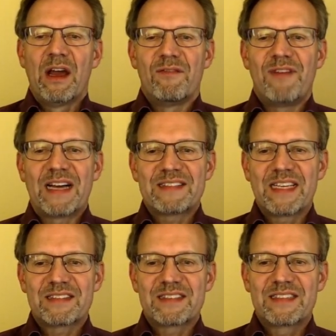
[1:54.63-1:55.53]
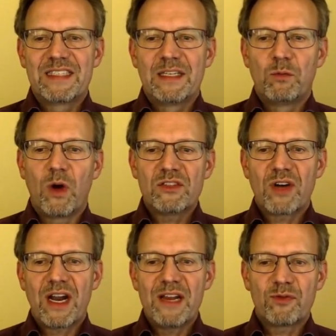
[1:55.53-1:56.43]
Was jetzt die
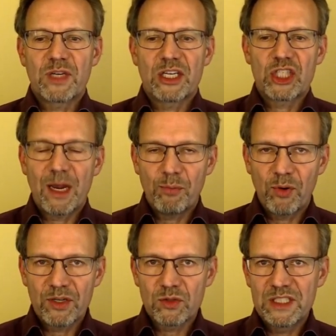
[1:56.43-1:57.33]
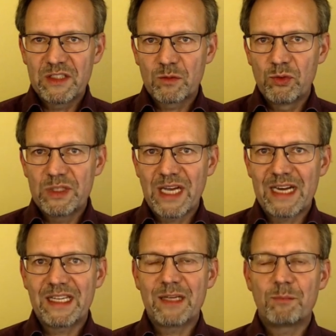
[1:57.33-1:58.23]
OneDrive oder SharePoint-Notizbücher
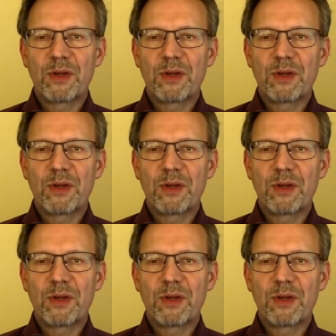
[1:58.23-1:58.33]
angeht,